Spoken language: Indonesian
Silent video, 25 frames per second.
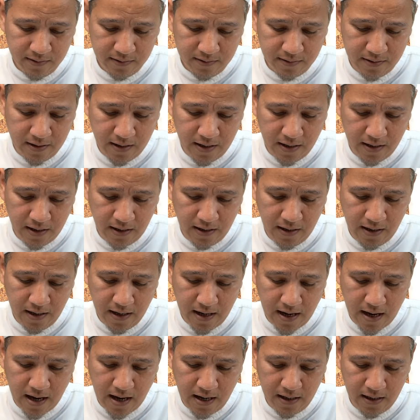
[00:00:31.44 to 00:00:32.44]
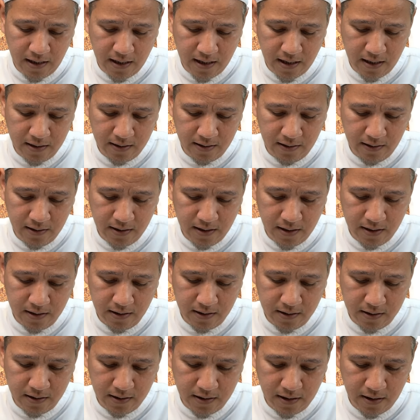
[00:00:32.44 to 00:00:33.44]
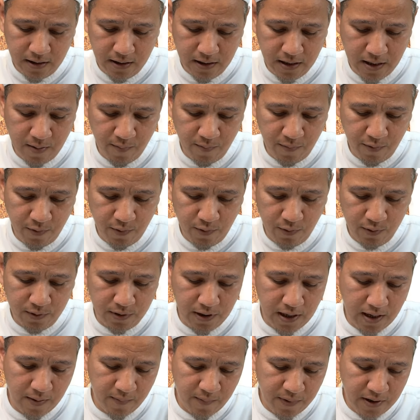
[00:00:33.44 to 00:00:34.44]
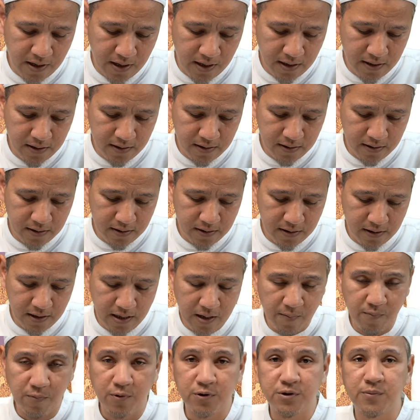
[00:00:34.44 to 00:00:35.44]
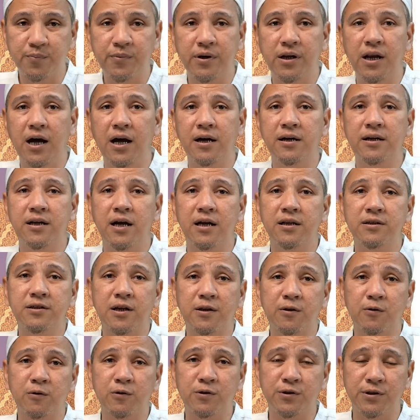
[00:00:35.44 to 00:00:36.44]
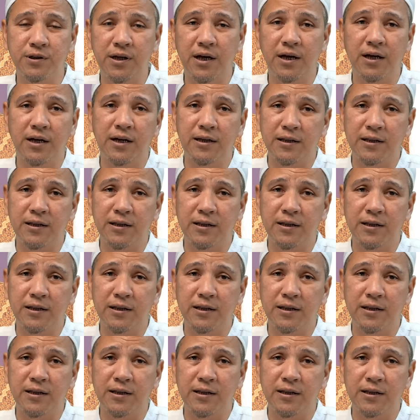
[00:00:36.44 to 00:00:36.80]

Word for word: dari ayat yang ke-68, 69 dan seterusnya.